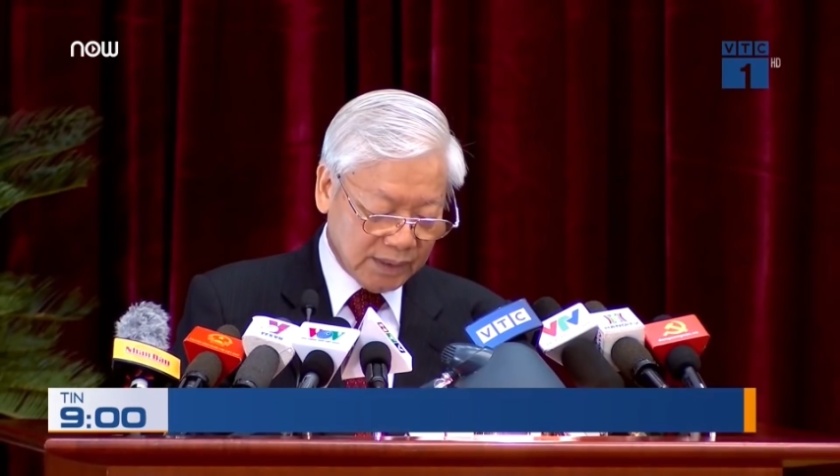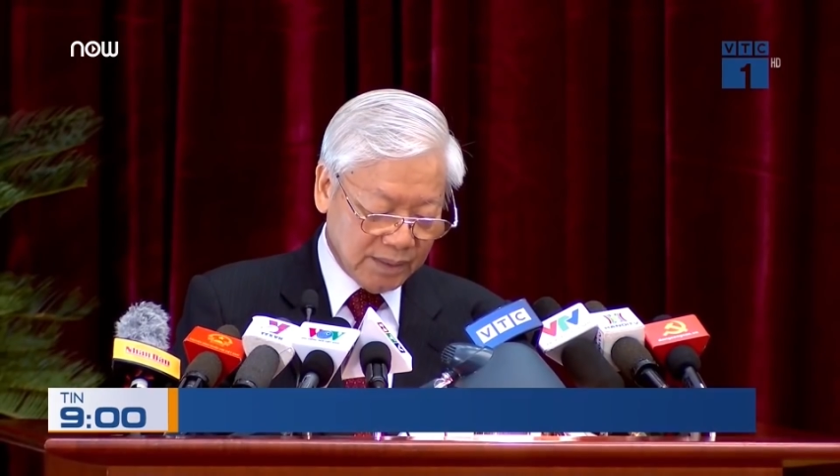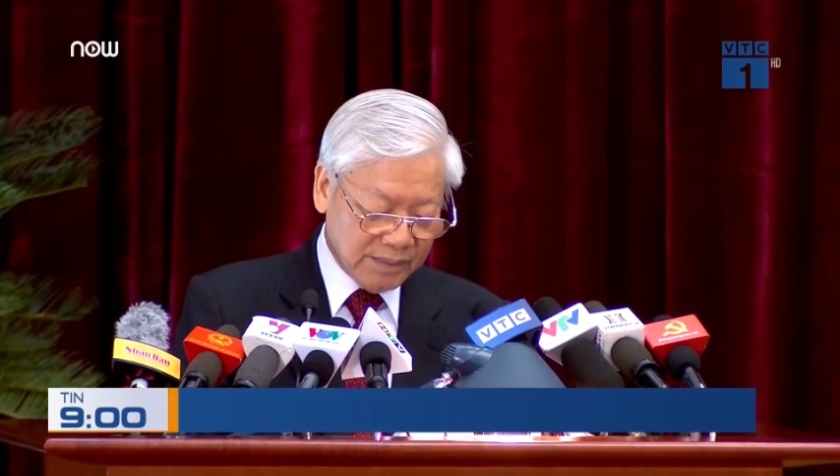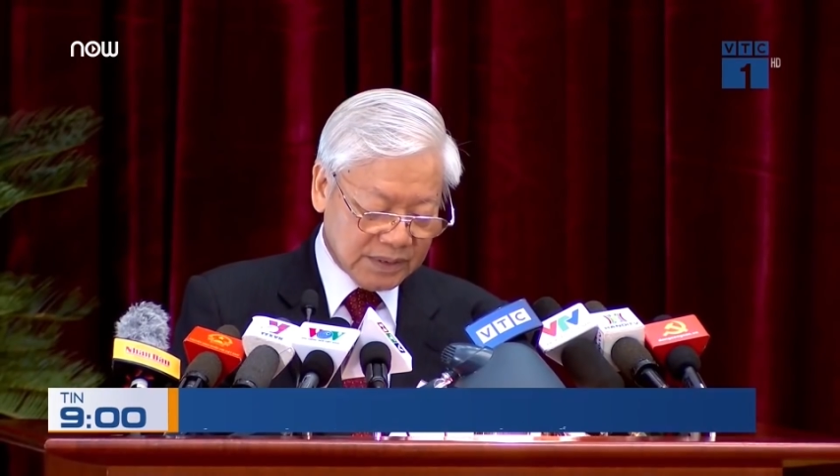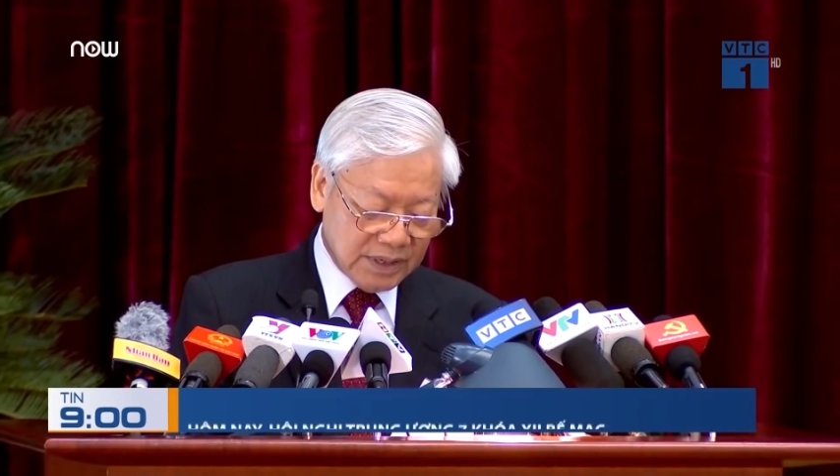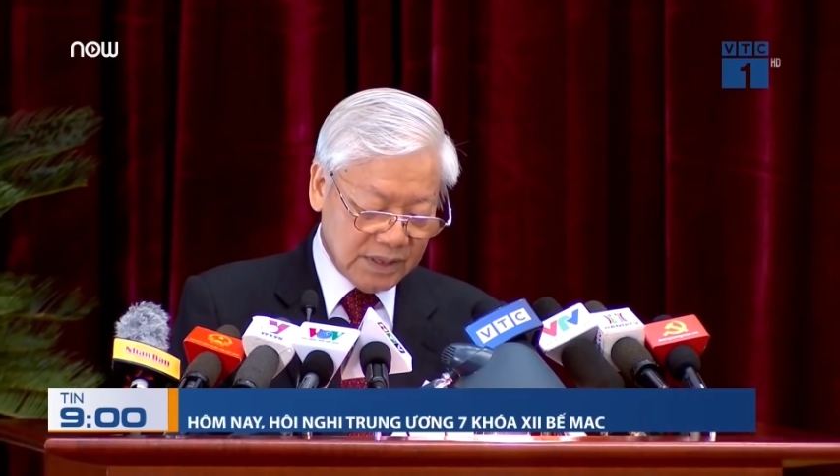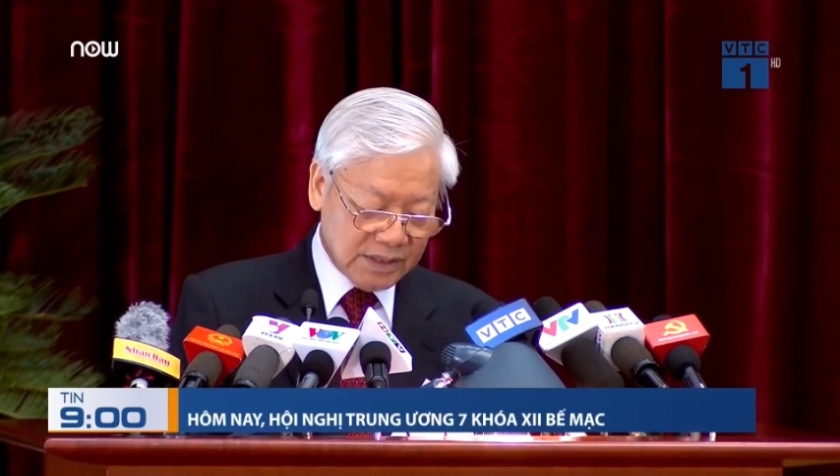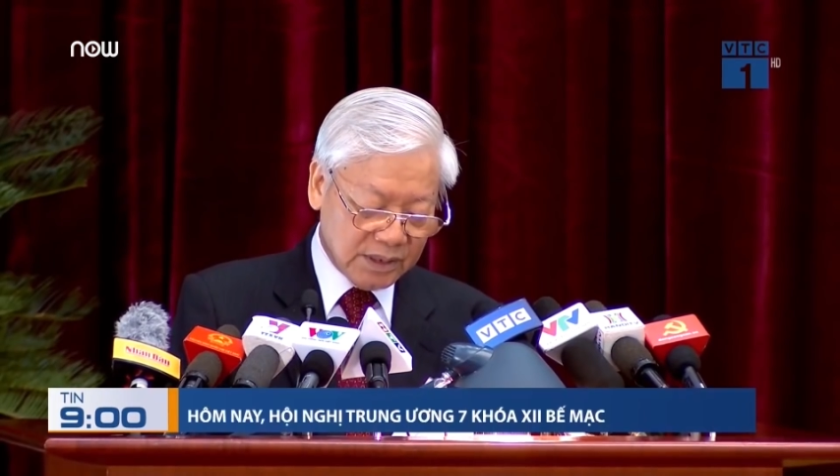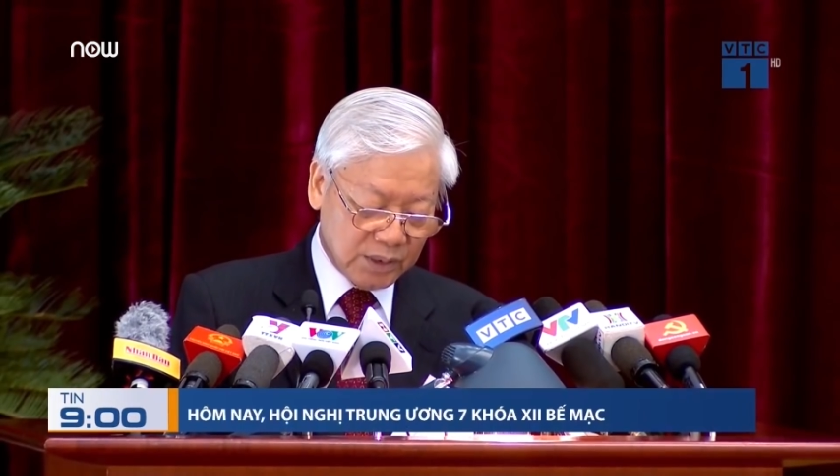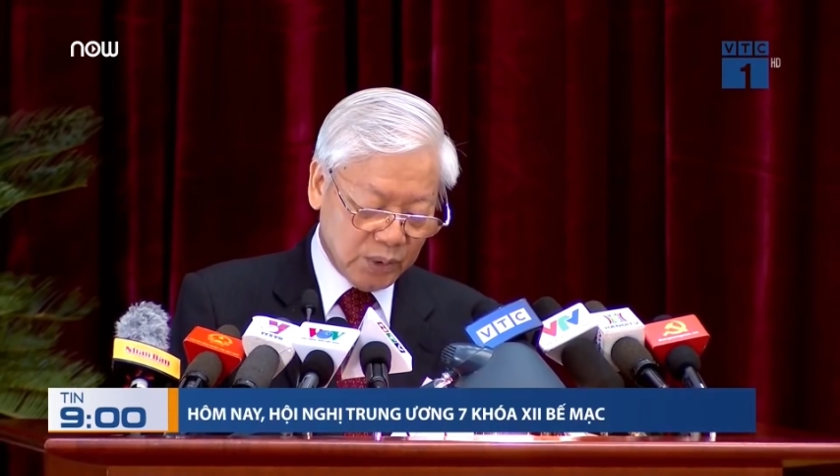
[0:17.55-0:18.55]
lực lượng vũ
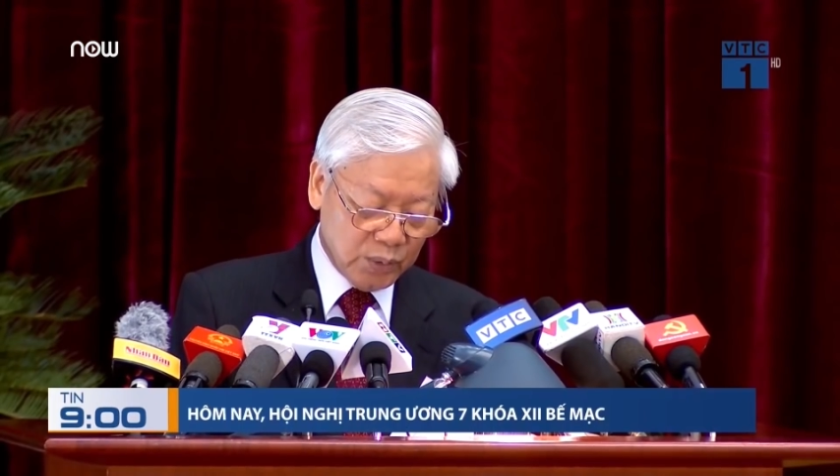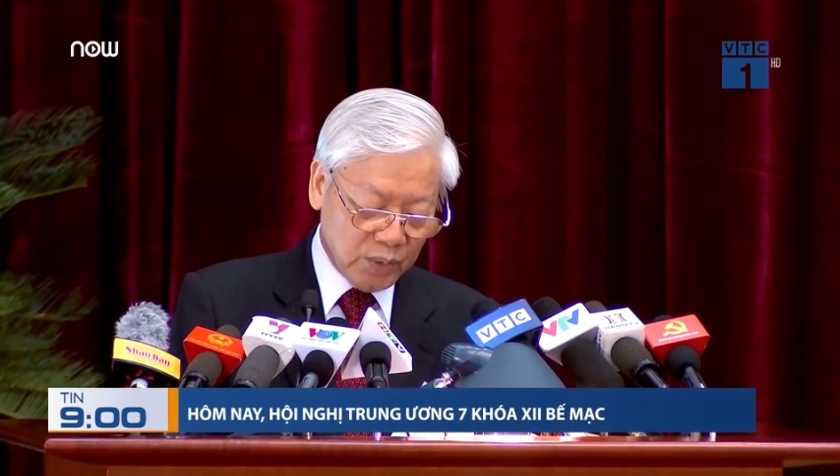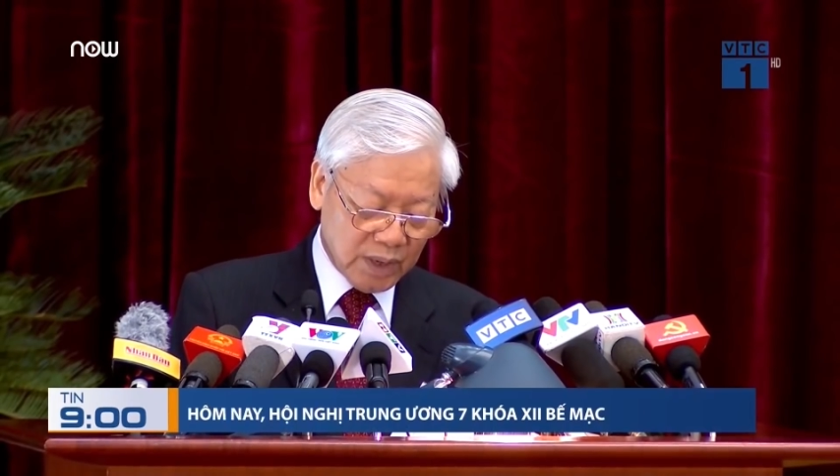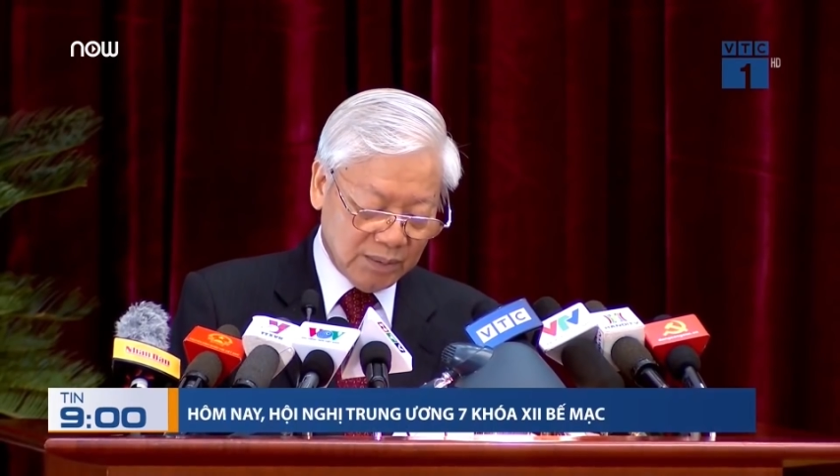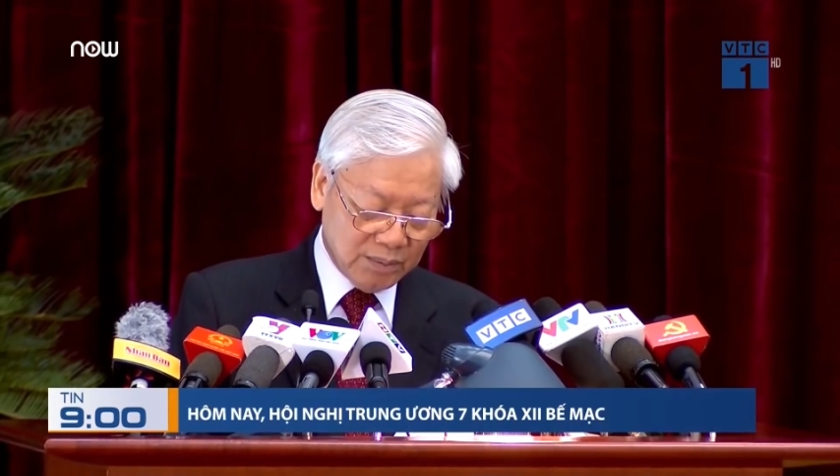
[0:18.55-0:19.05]
trang và người lao động